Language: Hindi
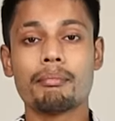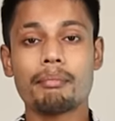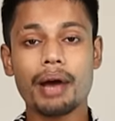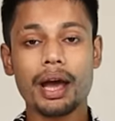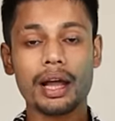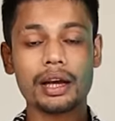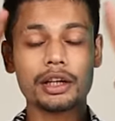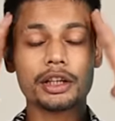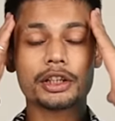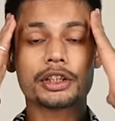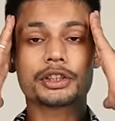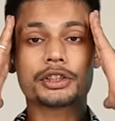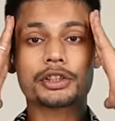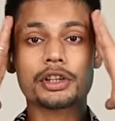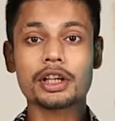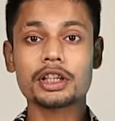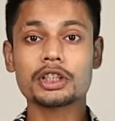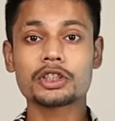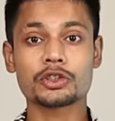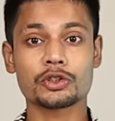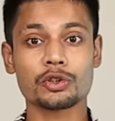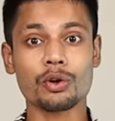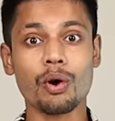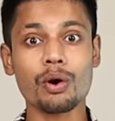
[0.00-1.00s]
मैं
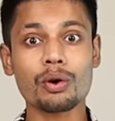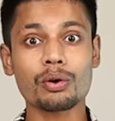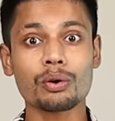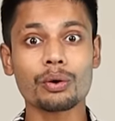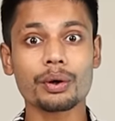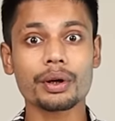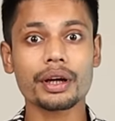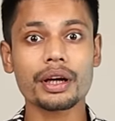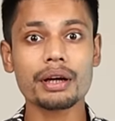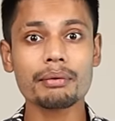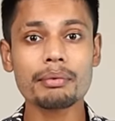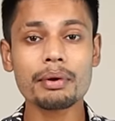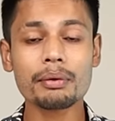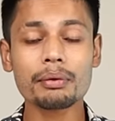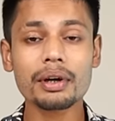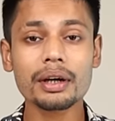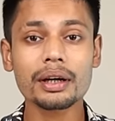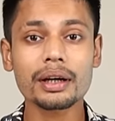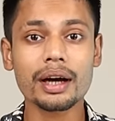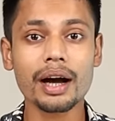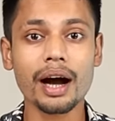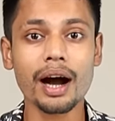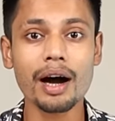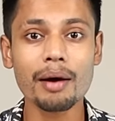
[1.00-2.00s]
लिटरली शौक हो गया मैं बोला
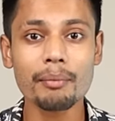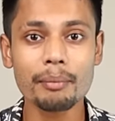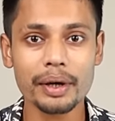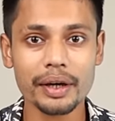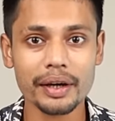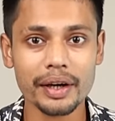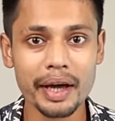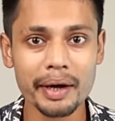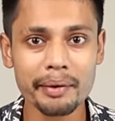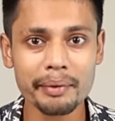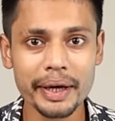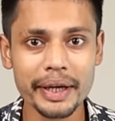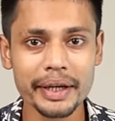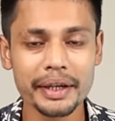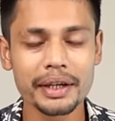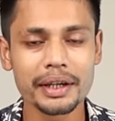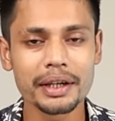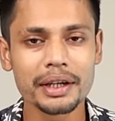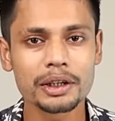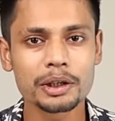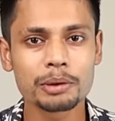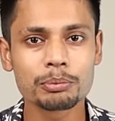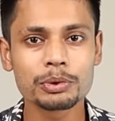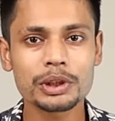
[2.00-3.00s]
कहाँ मिल रहा है भाई
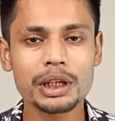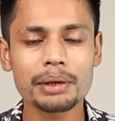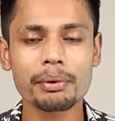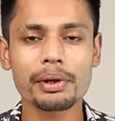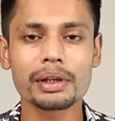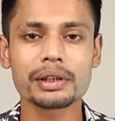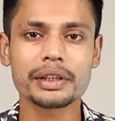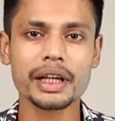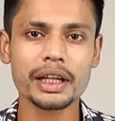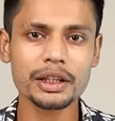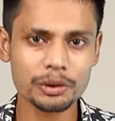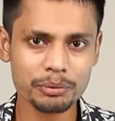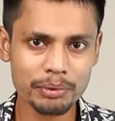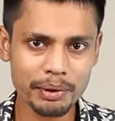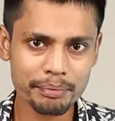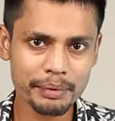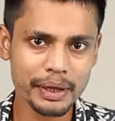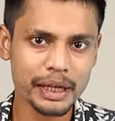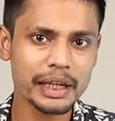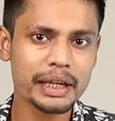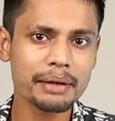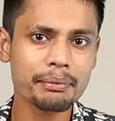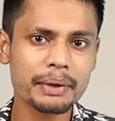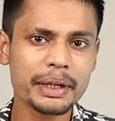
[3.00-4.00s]
तो मुझे बोलता है तुम्हें
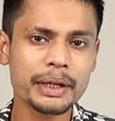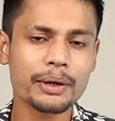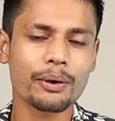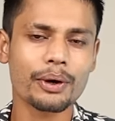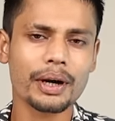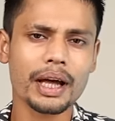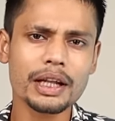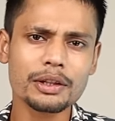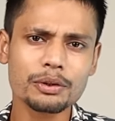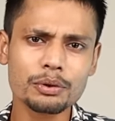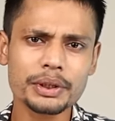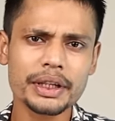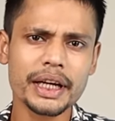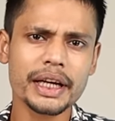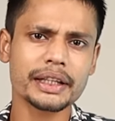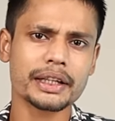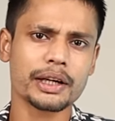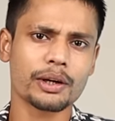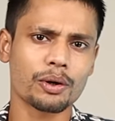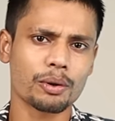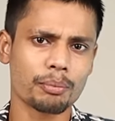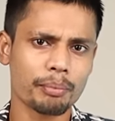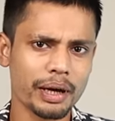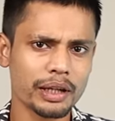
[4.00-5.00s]
बिलीव नहीं हो रहा है तो ये
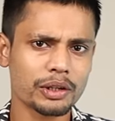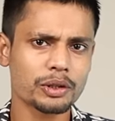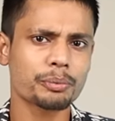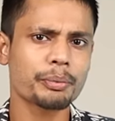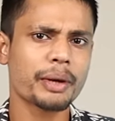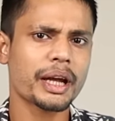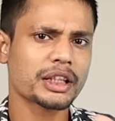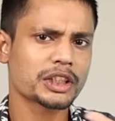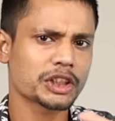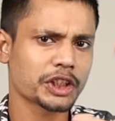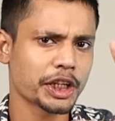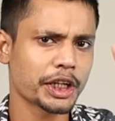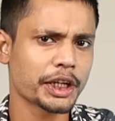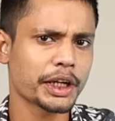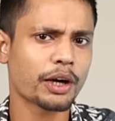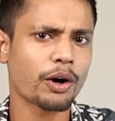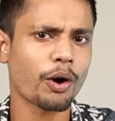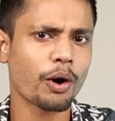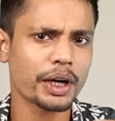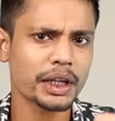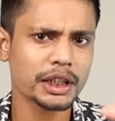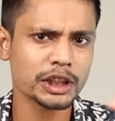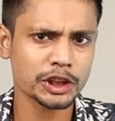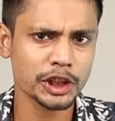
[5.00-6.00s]
देखो मैं तुम्हें स्क्रीन
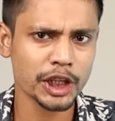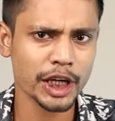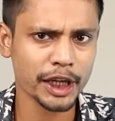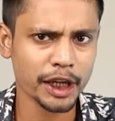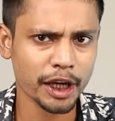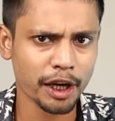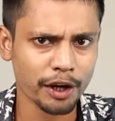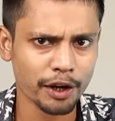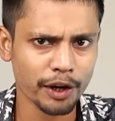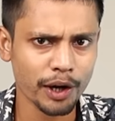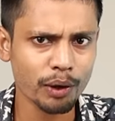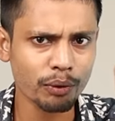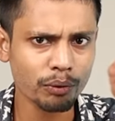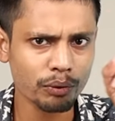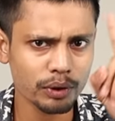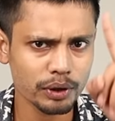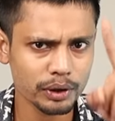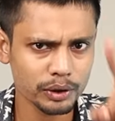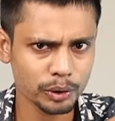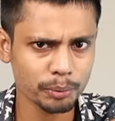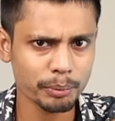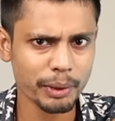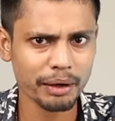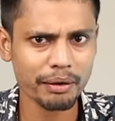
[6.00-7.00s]
रिकॉर्डिंग शेयर कर रहा
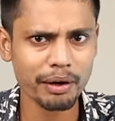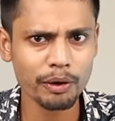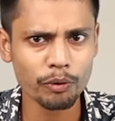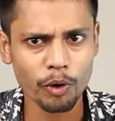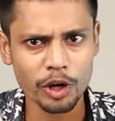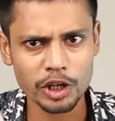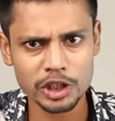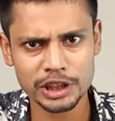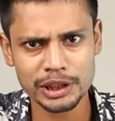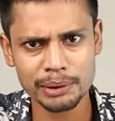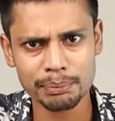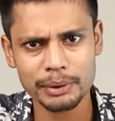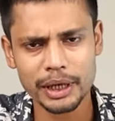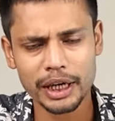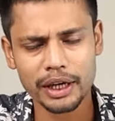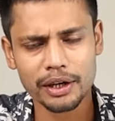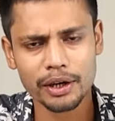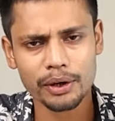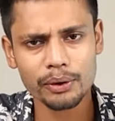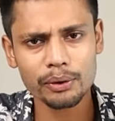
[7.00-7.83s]
हूँ तुम एक बार व्हाट्सएप चेक